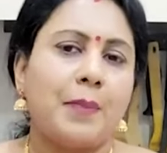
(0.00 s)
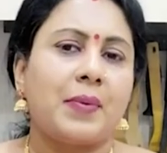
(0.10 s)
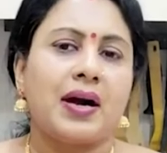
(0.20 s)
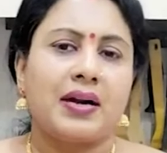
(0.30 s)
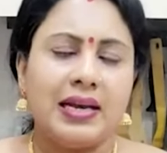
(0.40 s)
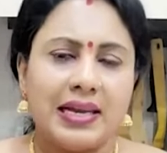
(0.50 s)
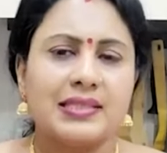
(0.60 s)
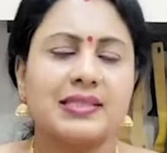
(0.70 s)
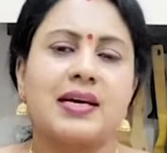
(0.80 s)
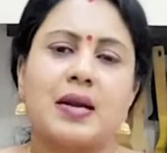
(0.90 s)
ஆப்க்கான
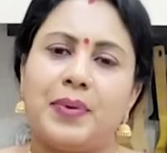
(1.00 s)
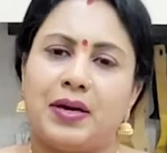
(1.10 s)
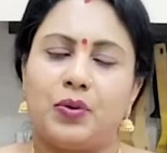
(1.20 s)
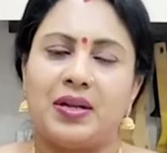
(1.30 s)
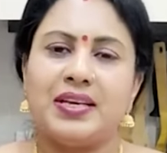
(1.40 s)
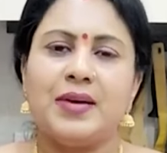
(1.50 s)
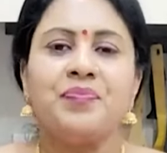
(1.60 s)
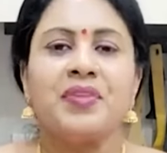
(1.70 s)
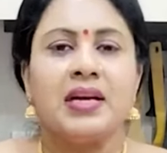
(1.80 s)
லிங்க்ஸ் தரப்பட்டுள்ளது